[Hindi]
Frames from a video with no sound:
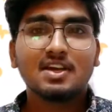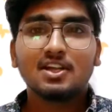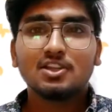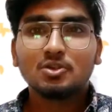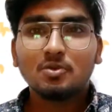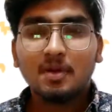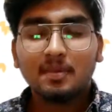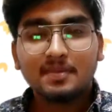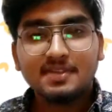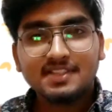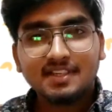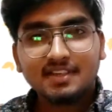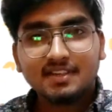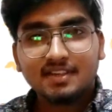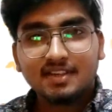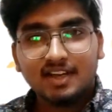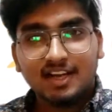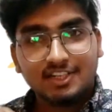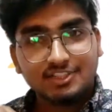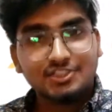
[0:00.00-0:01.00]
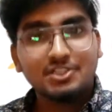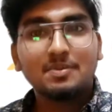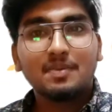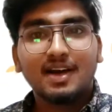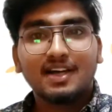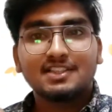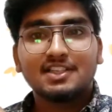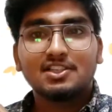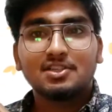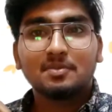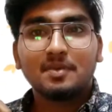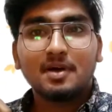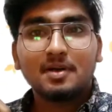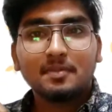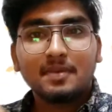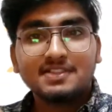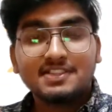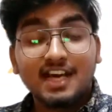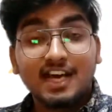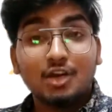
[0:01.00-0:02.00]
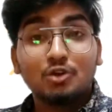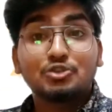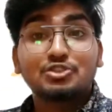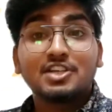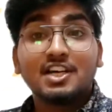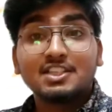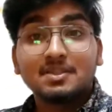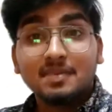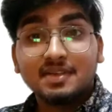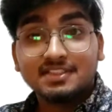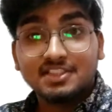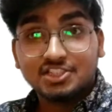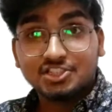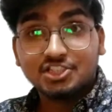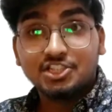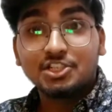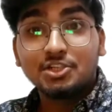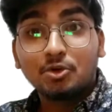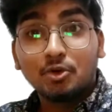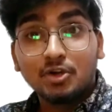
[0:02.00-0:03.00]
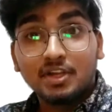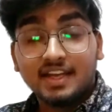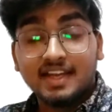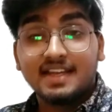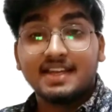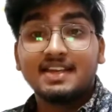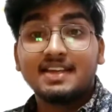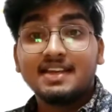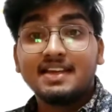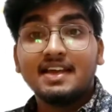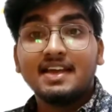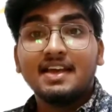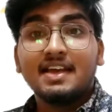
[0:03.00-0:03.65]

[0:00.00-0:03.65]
तो हमेशा अच्छी बात है तुम्हारे पास आलोचनात्मक दृष्टिकोण है